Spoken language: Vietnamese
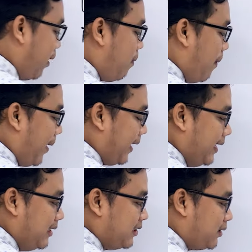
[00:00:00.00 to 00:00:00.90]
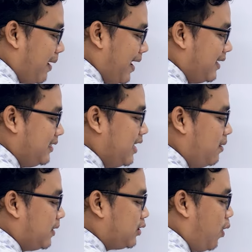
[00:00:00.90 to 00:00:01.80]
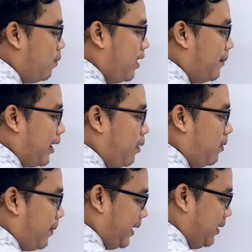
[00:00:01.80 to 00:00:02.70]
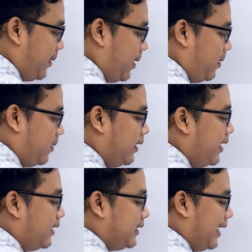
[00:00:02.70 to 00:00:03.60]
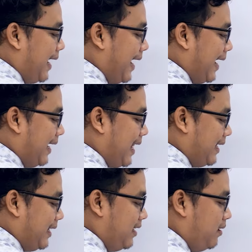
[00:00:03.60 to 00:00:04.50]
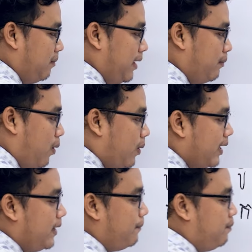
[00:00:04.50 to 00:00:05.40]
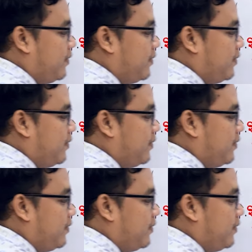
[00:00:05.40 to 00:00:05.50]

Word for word: đông một phần đi smart dương mà châu mơ mà đông một phần đi mà đòn chẳng ha cái này đi miền muối